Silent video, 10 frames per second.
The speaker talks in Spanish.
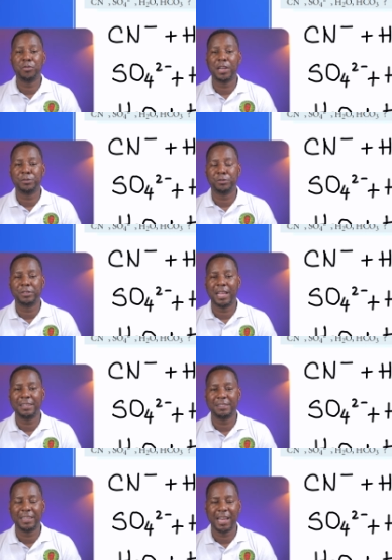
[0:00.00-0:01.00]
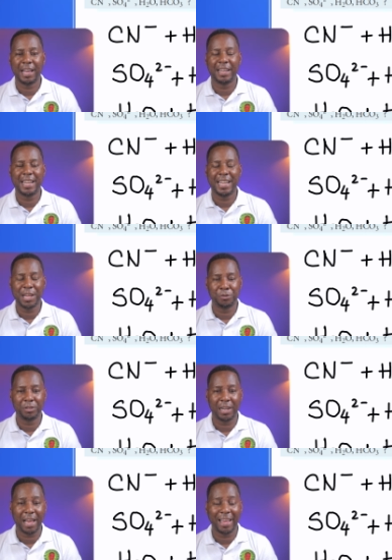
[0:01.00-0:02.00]
una sustancia
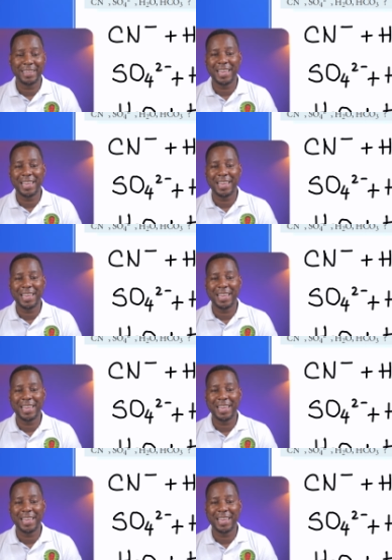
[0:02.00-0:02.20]
neutra.